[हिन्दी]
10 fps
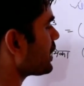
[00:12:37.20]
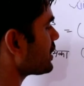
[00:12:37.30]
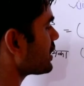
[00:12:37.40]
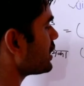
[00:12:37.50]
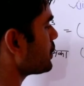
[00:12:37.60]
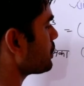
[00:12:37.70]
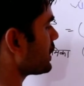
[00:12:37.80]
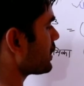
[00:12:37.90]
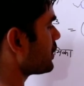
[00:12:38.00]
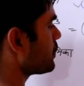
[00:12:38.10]
रख देने
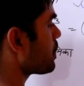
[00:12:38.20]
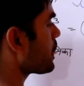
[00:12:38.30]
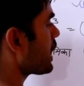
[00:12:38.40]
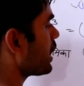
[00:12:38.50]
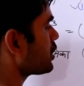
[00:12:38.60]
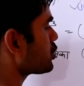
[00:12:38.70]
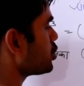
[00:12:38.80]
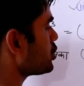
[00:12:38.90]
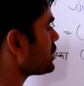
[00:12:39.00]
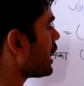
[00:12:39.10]
पर
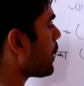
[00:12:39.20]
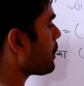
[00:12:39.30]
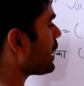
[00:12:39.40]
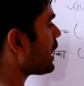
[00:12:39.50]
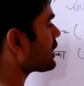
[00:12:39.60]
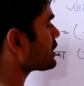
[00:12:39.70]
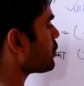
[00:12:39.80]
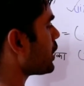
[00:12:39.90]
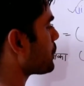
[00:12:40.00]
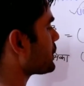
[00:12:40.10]
तो जहाँ पे एक्स
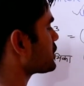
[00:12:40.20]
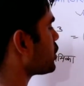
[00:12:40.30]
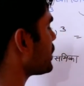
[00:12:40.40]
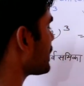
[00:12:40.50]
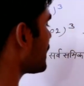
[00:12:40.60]
है वहाँ पे सौ